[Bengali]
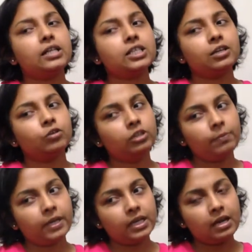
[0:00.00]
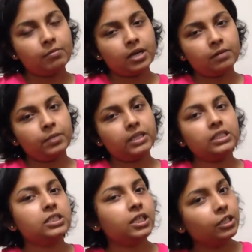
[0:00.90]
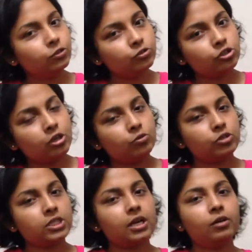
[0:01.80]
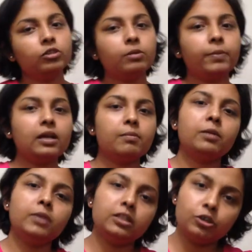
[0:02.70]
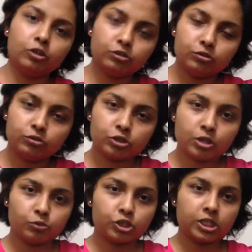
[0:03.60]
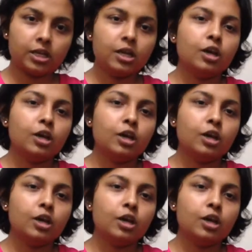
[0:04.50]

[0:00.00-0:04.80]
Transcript: সেটা হতে পারে আমার প্রাতিষ্ঠানিক কোনো সমস্যা হতে পারে আমার ব্যক্তিগত কোনো সমস্যা